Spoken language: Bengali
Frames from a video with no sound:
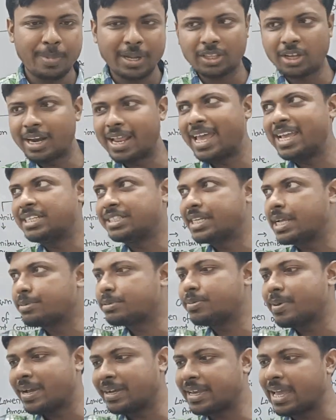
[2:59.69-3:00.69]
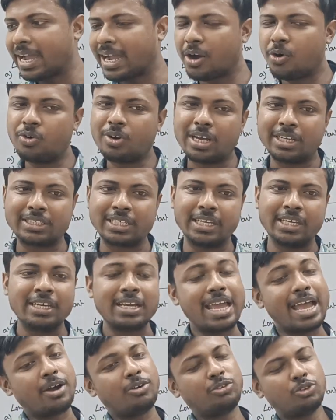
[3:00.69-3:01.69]
বা ধর এইচডিএফসি ব্যাংকে অ্যাকাউন্ট আছে
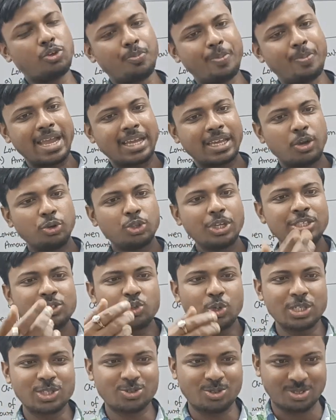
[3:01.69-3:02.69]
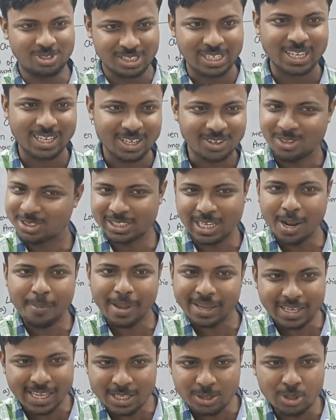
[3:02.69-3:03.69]
এখন ব্যাংকেও তো ইন্স্যুরেন্স করছে করছে না
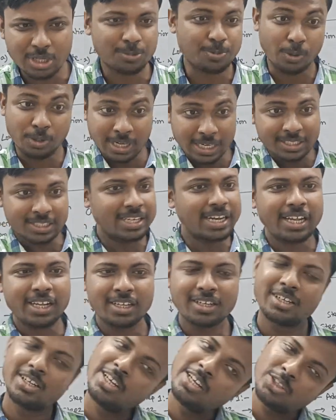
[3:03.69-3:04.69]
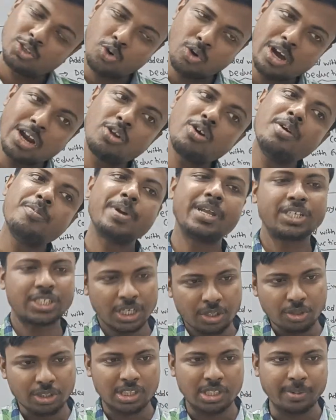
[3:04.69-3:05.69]
ব্যাংকে ইন্স্যুরেন্স ফোন আসে না তো ওখানেও আমি
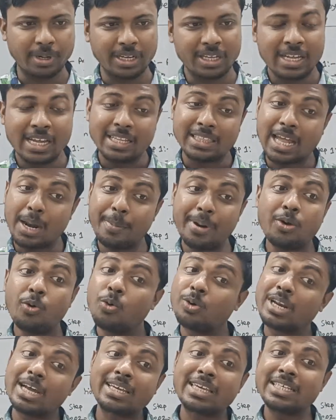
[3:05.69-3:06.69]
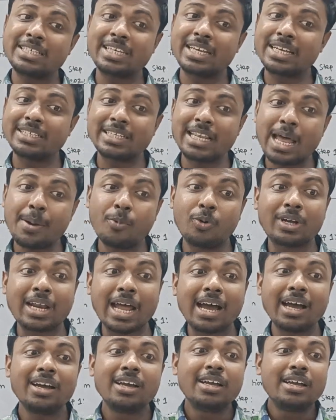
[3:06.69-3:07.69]
পেনশন করতে পারি তার মানে ওটা কি শিখেছিলাম
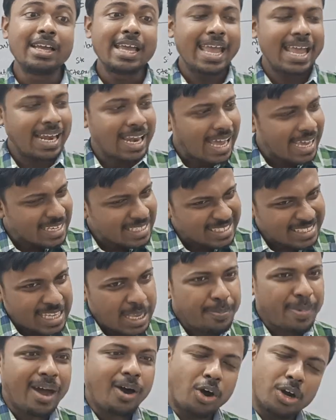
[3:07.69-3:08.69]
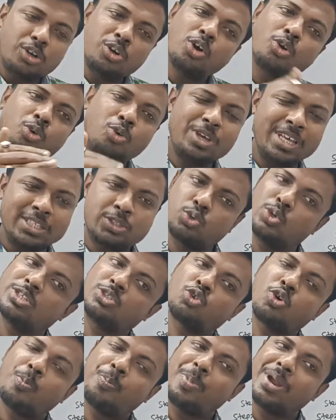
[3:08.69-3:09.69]
ওটা এলআইসি বা অন্য কোনো
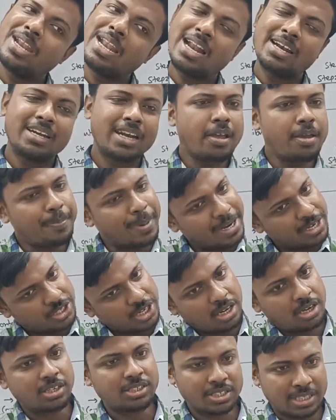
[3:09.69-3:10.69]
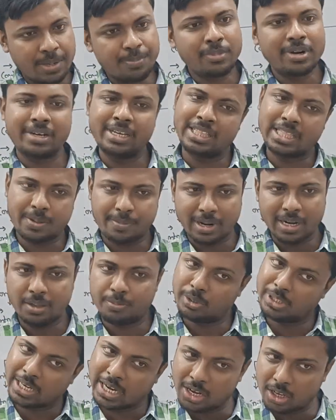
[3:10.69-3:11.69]
ইন্স্যুরেন্স কোম্পানির আন্ডারে আমি পেনশন স্কিম নিতে পারি
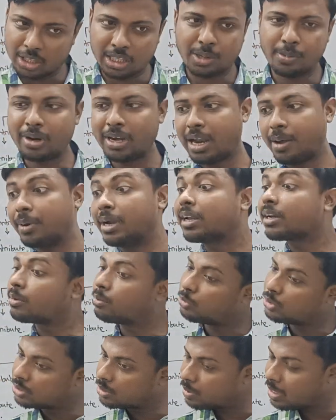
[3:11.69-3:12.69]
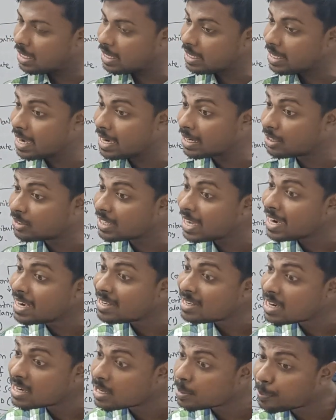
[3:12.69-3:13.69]
বোঝা গেল তো কি বললাম বুঝতে পারলি এটা হচ্ছে
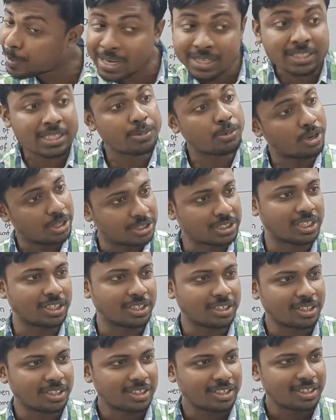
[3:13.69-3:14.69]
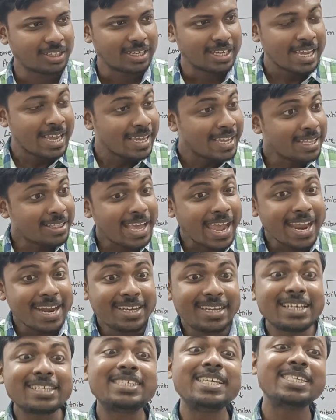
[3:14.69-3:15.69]
এইটটি টিপিএলসি বলেছে কিন্তু
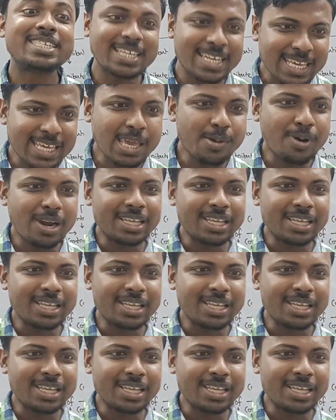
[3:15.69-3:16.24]
এইটটি সিসিটি কি